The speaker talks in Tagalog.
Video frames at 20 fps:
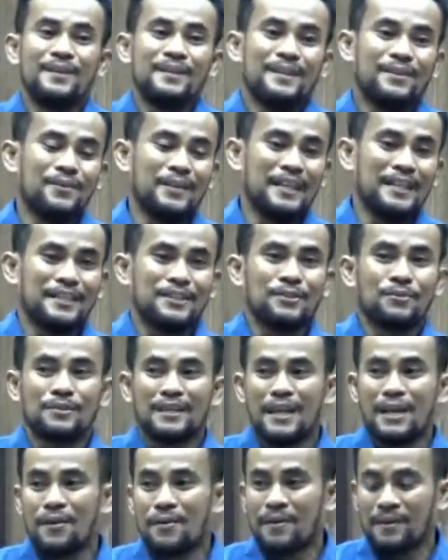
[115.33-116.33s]
Ngunit itong
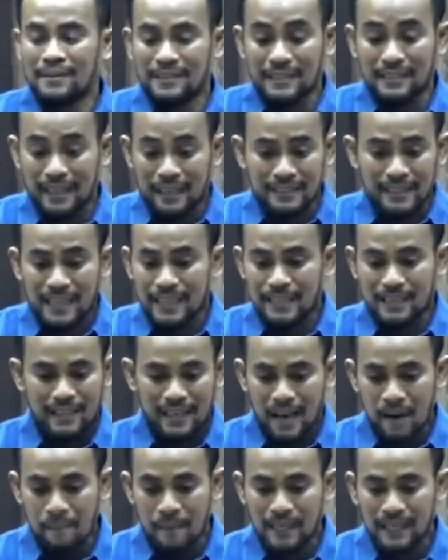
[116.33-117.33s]
dalawang, uh, dal-
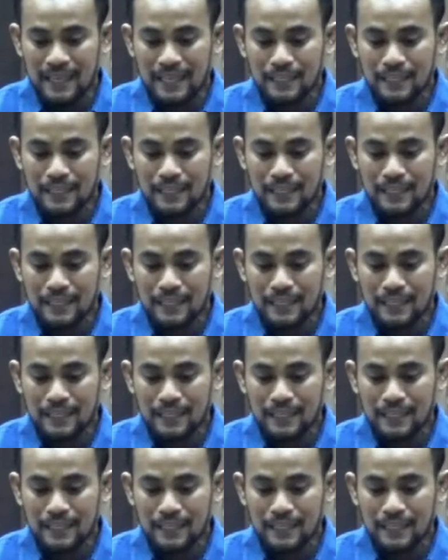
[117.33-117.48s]
laban na